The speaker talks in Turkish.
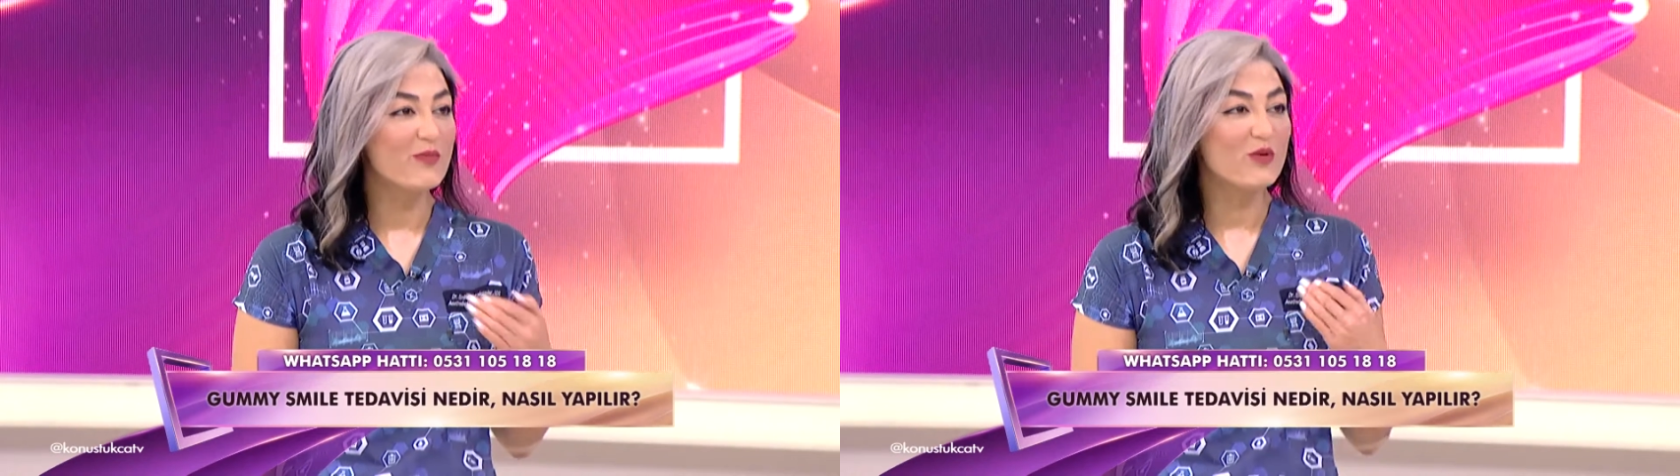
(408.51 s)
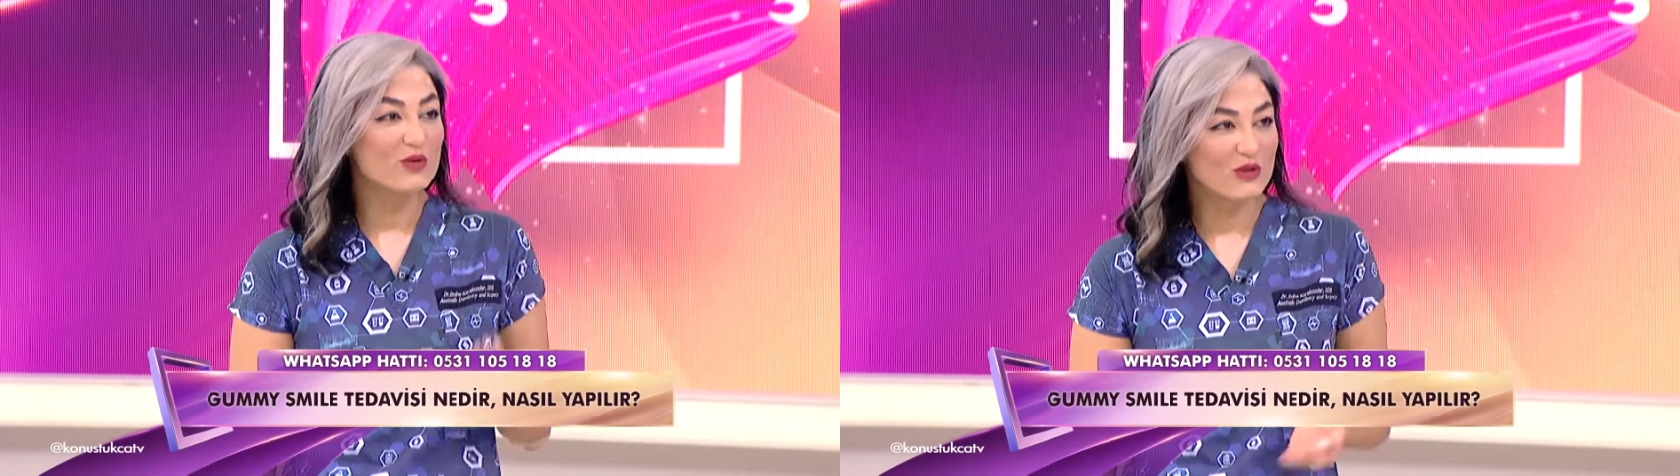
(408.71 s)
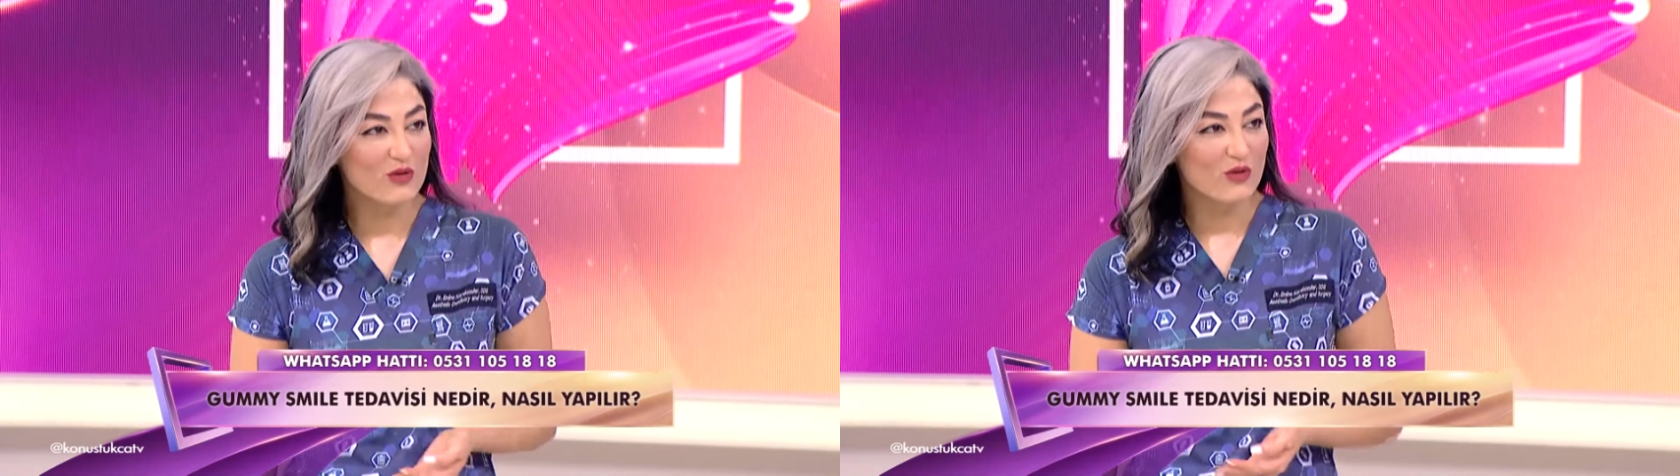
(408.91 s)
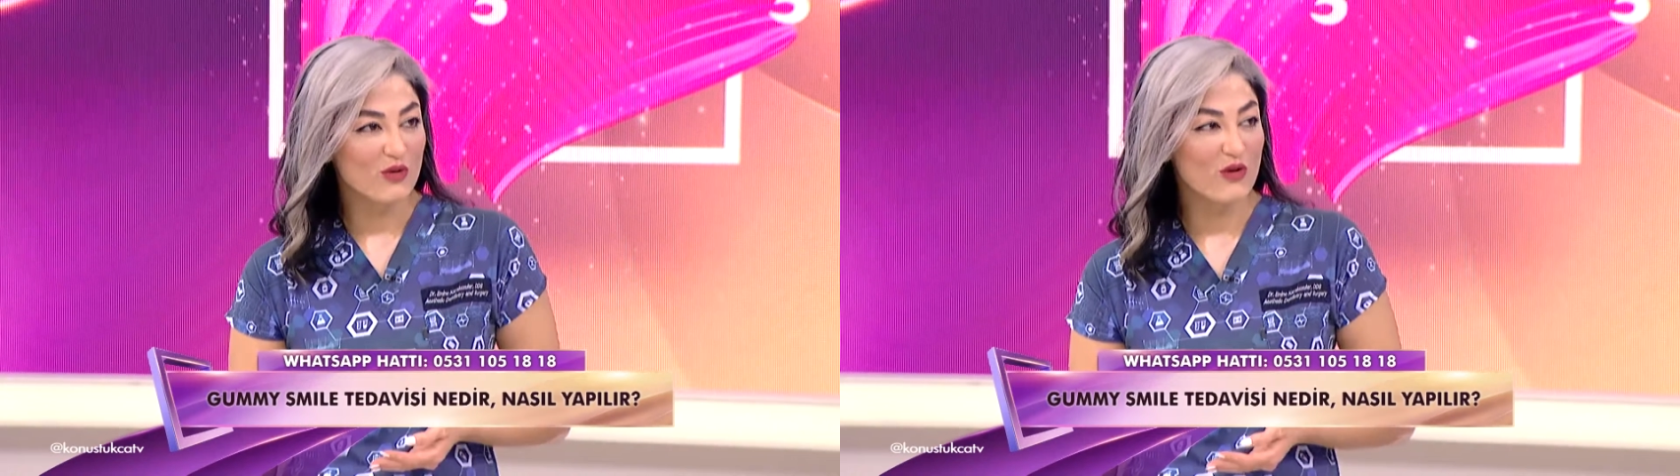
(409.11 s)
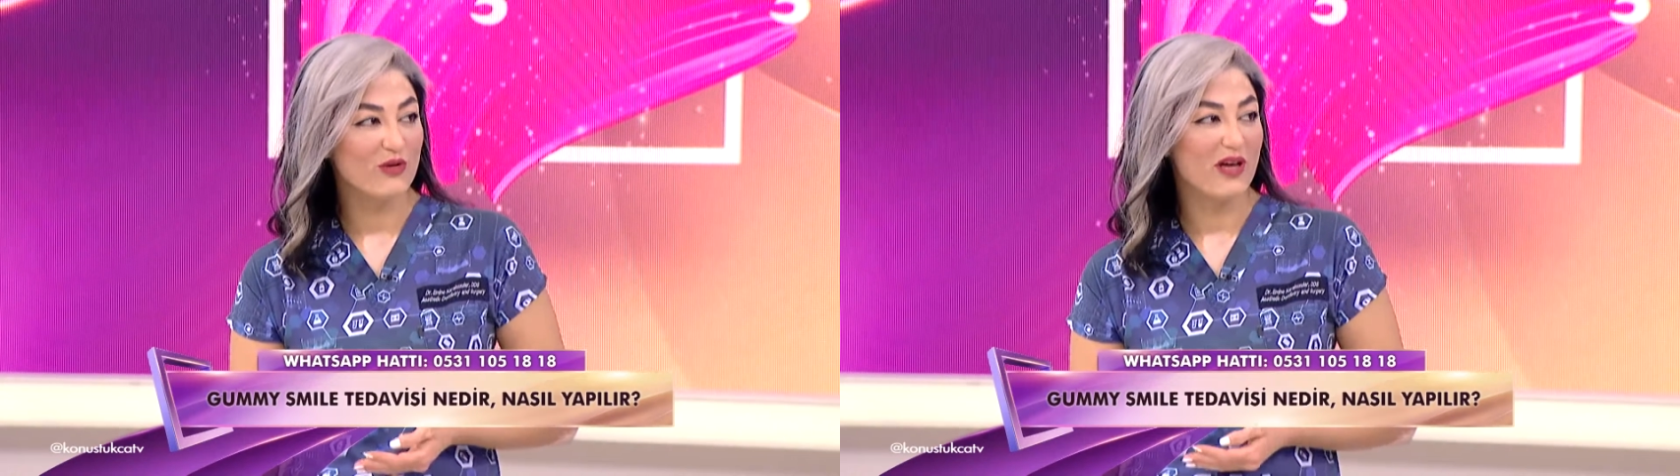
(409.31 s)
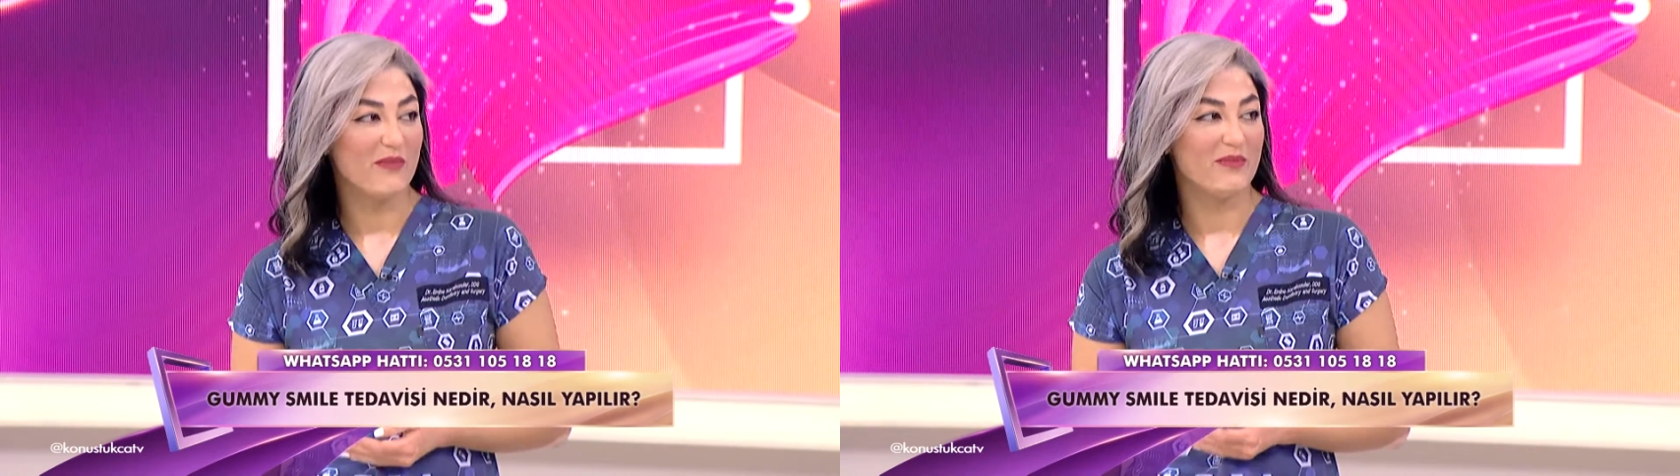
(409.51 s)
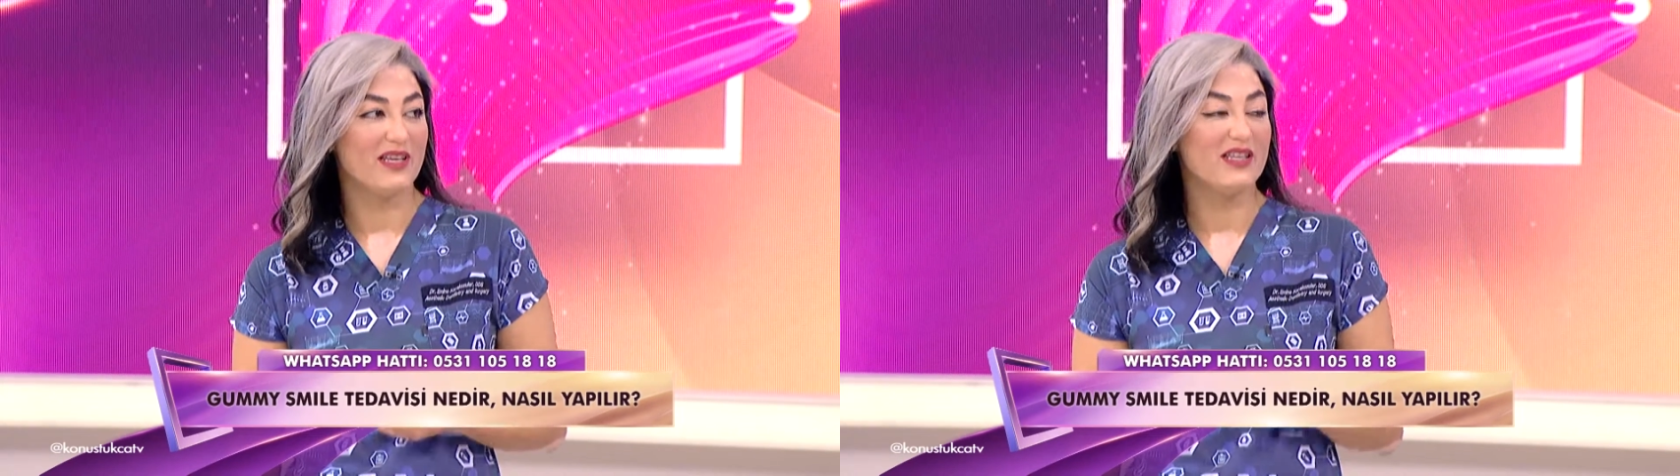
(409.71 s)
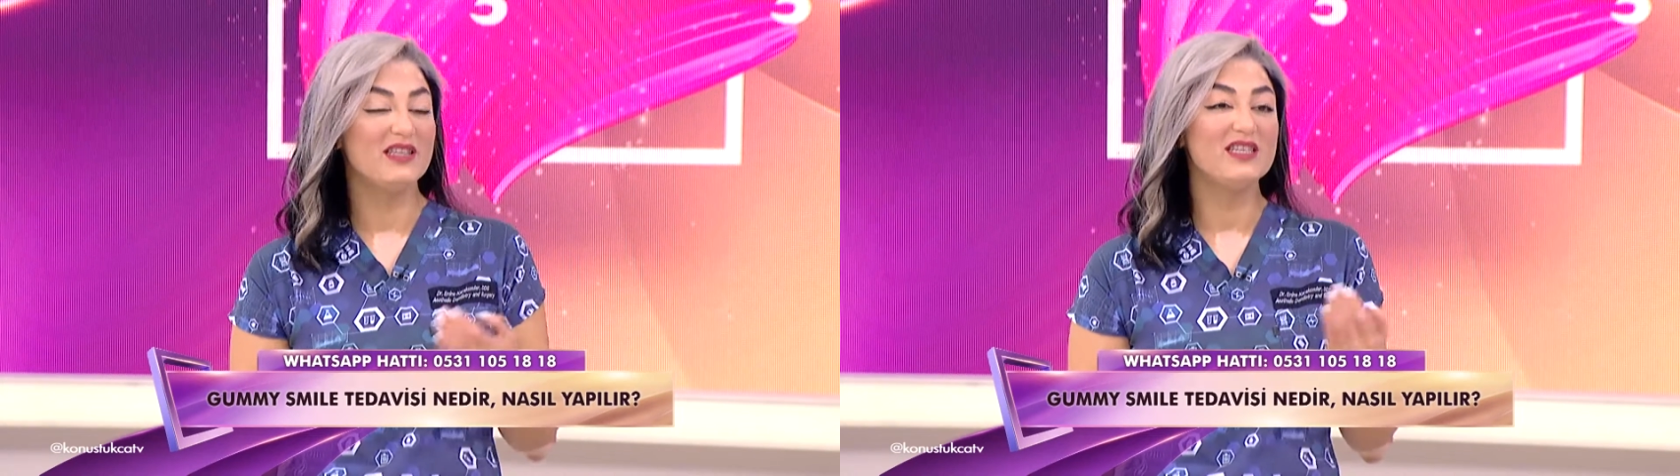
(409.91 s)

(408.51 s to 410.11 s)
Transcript: pozisyonu önemli.